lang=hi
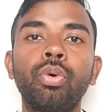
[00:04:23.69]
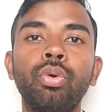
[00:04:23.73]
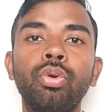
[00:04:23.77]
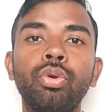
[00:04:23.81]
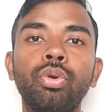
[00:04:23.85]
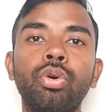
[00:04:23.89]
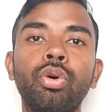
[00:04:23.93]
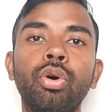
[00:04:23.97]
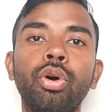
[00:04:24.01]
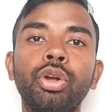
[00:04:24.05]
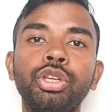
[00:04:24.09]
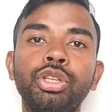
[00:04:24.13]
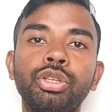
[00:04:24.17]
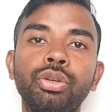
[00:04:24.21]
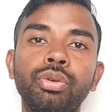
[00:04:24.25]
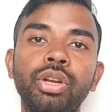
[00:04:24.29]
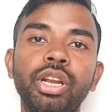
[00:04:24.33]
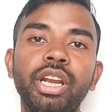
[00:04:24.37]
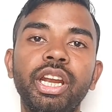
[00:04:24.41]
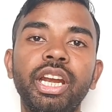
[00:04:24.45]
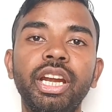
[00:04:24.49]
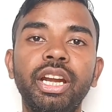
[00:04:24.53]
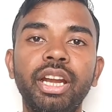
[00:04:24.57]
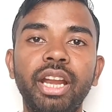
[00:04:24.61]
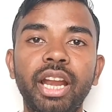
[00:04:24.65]
उनको
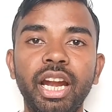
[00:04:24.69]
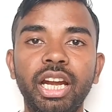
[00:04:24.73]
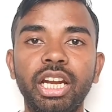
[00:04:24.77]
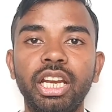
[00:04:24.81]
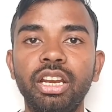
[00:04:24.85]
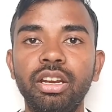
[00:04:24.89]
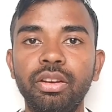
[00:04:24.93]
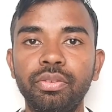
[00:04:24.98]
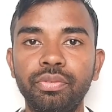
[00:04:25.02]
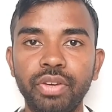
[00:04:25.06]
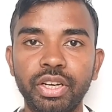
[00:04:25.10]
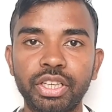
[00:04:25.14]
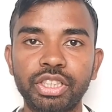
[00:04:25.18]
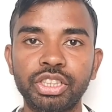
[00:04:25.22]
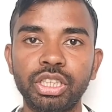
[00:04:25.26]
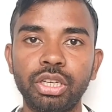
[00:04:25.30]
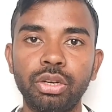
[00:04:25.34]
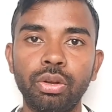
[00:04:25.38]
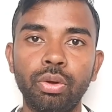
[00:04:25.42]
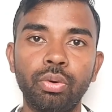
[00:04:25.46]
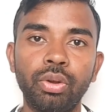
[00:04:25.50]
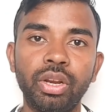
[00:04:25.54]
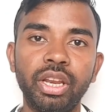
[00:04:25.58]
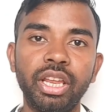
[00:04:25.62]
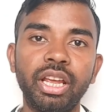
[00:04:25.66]
यूनरी ट्रैक्ट
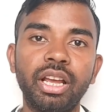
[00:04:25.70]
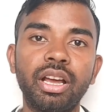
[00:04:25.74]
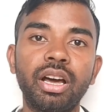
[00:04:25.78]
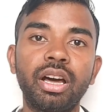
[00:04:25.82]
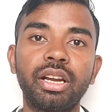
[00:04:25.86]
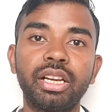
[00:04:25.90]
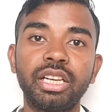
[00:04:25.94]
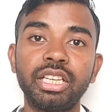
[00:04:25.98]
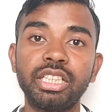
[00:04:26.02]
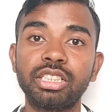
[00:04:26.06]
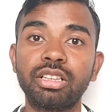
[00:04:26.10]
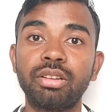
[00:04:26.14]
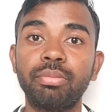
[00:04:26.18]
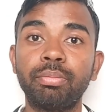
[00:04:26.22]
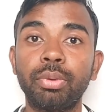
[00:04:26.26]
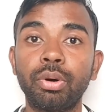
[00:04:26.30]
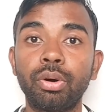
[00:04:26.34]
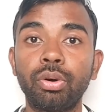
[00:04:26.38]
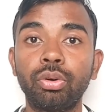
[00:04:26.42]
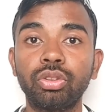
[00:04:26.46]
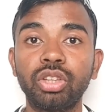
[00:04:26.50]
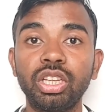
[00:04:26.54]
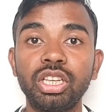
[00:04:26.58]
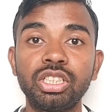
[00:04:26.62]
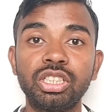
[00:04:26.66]
इन्फेक्शन होने का रिस्क
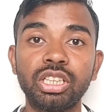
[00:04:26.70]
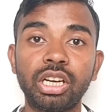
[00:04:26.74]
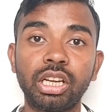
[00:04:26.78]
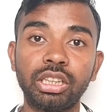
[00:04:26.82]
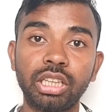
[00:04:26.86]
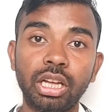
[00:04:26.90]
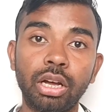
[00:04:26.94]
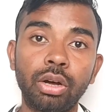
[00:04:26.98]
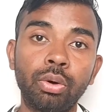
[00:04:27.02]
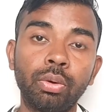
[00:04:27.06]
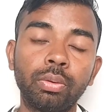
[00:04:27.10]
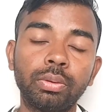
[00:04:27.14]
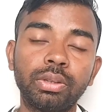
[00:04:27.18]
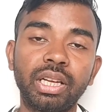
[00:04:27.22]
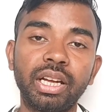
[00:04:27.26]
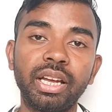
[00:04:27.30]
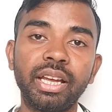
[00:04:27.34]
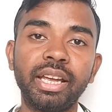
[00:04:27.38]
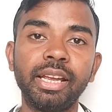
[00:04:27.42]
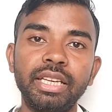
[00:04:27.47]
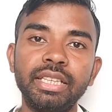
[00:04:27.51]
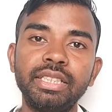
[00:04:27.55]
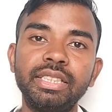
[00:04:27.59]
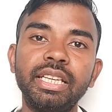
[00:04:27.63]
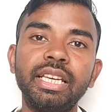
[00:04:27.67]
बहुत ही ज़्यादा होता
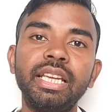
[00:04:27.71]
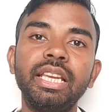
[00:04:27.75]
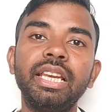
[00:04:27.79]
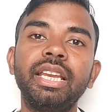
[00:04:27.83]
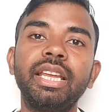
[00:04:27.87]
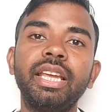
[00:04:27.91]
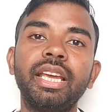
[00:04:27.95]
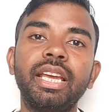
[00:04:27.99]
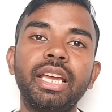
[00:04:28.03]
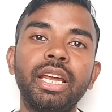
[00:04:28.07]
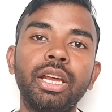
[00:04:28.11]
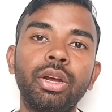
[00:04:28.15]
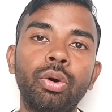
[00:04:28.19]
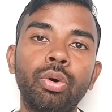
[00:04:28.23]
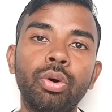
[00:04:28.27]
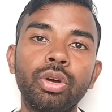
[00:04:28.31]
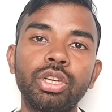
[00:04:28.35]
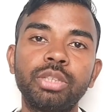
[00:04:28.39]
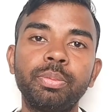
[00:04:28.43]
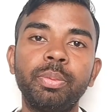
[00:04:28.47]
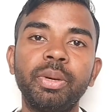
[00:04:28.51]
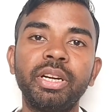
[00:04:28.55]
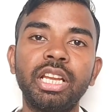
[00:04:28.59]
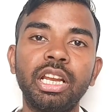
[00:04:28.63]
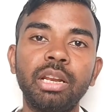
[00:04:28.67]
है इसीलिए
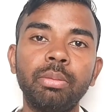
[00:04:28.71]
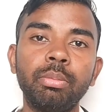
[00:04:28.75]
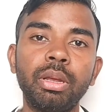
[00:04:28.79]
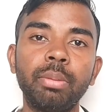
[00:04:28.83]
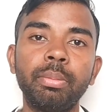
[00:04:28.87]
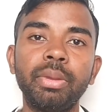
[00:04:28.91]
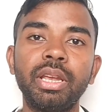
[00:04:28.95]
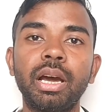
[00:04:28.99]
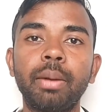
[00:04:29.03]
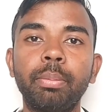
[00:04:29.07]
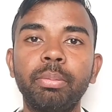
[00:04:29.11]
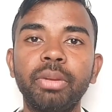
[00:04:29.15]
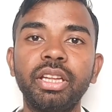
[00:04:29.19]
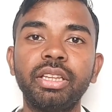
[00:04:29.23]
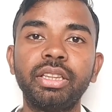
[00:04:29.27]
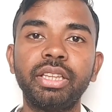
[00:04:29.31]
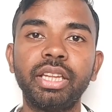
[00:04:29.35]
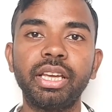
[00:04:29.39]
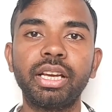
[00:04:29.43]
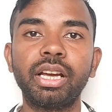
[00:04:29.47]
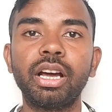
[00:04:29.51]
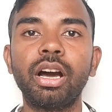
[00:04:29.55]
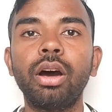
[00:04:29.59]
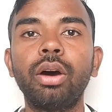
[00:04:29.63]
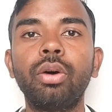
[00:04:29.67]
हॉस्पिटल में भी आपने
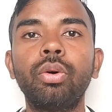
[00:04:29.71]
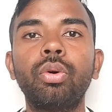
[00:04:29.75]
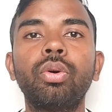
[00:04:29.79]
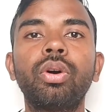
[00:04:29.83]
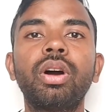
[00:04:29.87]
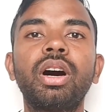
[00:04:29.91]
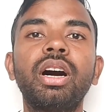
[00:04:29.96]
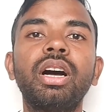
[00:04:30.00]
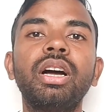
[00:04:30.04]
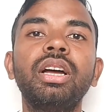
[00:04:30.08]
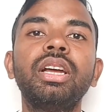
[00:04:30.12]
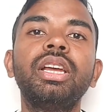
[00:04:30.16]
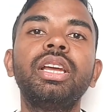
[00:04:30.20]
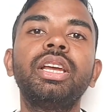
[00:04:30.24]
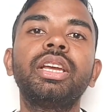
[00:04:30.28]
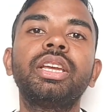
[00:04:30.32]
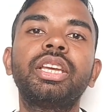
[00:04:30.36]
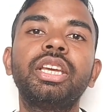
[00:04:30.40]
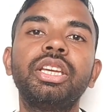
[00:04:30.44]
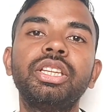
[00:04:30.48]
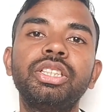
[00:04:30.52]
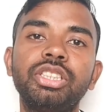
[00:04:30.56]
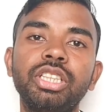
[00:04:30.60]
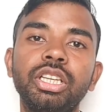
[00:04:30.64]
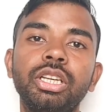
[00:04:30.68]
देखा होगा
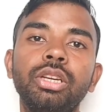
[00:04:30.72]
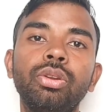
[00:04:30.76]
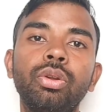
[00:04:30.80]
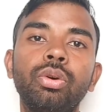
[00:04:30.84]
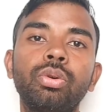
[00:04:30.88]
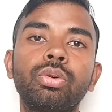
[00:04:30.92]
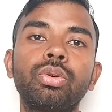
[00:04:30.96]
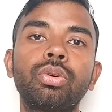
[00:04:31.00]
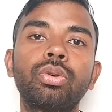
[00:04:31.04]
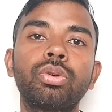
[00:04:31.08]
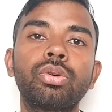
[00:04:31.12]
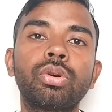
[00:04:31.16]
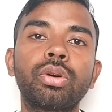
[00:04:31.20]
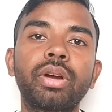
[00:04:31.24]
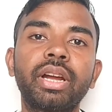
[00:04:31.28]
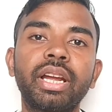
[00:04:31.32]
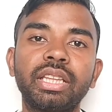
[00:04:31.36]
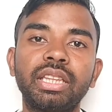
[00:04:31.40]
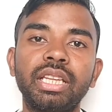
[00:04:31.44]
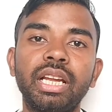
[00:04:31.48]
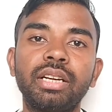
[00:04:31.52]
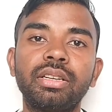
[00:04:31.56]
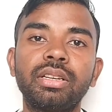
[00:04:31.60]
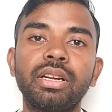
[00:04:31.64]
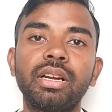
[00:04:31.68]
कि जिन लोगों को
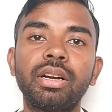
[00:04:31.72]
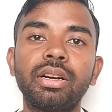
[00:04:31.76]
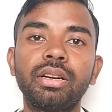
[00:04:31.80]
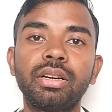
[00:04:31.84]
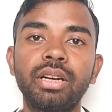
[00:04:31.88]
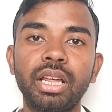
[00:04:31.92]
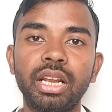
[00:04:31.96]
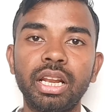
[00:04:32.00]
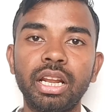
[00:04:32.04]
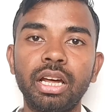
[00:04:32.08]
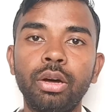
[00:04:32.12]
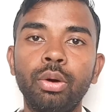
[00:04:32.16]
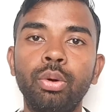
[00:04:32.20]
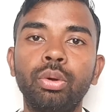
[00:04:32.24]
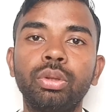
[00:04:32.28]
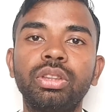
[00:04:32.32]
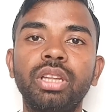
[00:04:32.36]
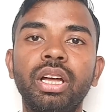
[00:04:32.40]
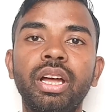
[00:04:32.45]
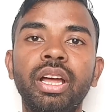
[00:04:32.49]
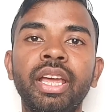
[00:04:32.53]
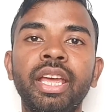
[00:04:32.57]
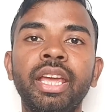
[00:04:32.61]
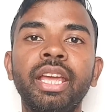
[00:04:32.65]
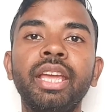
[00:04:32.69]
कैथेटर डला
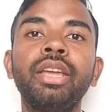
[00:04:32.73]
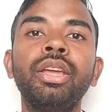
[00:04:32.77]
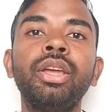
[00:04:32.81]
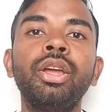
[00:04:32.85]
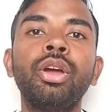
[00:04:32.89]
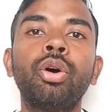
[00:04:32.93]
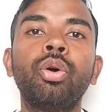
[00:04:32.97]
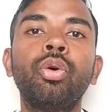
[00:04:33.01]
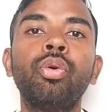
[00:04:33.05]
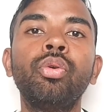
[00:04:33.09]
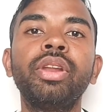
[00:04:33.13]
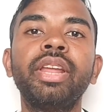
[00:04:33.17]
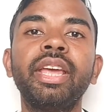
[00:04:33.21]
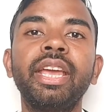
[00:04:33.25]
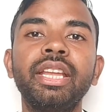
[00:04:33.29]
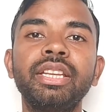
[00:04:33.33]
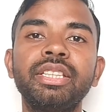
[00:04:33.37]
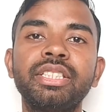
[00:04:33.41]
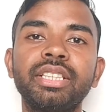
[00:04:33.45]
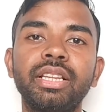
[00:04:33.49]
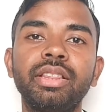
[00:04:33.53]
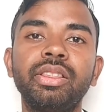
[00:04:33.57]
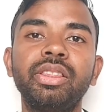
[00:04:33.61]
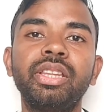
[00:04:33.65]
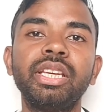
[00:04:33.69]
होता है
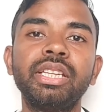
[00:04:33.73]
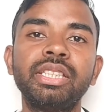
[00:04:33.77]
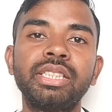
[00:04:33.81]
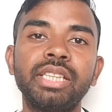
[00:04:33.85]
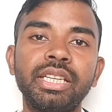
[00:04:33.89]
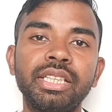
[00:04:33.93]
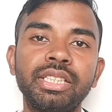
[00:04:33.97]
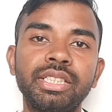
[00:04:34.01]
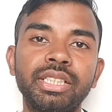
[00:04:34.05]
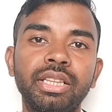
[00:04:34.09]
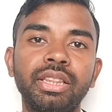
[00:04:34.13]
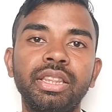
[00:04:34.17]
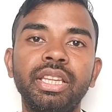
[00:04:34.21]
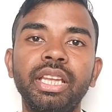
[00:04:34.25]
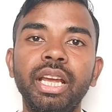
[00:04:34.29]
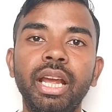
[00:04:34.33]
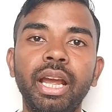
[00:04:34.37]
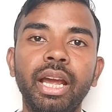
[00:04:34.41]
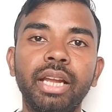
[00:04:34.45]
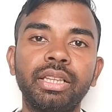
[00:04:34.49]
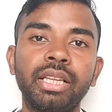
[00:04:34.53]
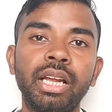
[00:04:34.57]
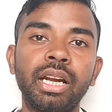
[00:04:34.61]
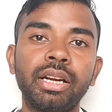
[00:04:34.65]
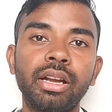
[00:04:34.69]
उन्हें जल्दी से जल्दी
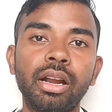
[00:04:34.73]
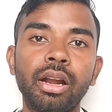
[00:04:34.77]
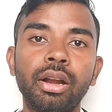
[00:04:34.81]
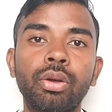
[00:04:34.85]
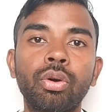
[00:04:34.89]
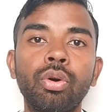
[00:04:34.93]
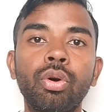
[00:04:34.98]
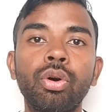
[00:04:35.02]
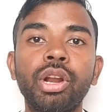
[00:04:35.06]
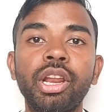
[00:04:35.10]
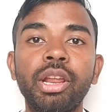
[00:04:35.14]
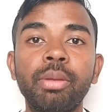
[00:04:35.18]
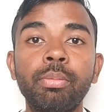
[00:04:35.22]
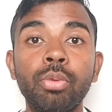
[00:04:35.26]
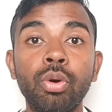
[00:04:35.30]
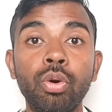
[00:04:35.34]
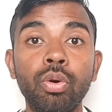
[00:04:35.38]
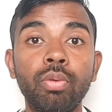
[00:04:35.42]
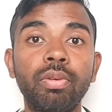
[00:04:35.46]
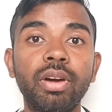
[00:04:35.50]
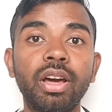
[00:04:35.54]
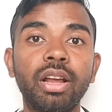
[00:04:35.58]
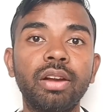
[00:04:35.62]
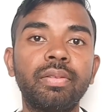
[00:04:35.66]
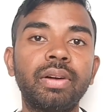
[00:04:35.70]
कैथेटर को
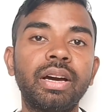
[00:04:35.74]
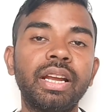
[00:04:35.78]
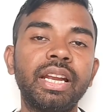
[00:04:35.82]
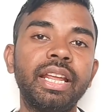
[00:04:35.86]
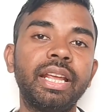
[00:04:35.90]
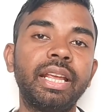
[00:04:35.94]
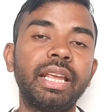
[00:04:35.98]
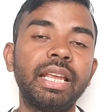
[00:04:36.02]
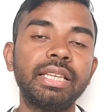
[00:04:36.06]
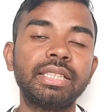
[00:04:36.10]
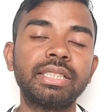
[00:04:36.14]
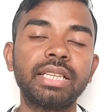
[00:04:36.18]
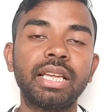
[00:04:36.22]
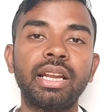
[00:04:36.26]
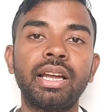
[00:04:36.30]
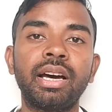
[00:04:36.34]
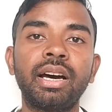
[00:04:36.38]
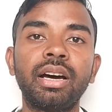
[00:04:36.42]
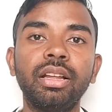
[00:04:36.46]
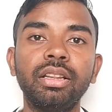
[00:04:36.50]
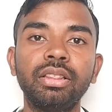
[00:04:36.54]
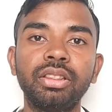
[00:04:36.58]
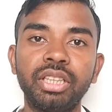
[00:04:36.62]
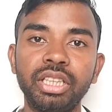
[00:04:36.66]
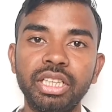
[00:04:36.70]
रिमूव करवाने की
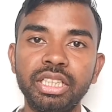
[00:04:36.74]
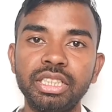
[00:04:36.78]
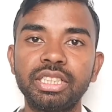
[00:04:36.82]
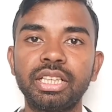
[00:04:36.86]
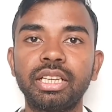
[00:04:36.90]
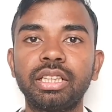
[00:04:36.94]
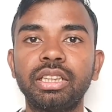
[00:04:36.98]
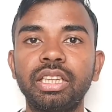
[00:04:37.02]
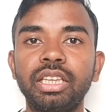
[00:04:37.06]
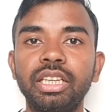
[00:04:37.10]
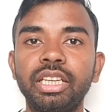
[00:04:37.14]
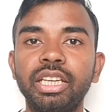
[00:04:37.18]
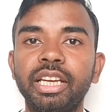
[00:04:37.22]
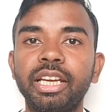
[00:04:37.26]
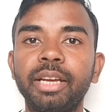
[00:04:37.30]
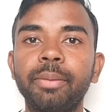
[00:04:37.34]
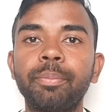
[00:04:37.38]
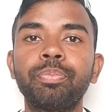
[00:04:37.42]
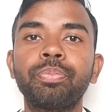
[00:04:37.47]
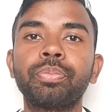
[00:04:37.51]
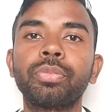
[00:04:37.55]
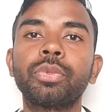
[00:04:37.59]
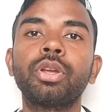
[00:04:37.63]
सलाह दी जाती है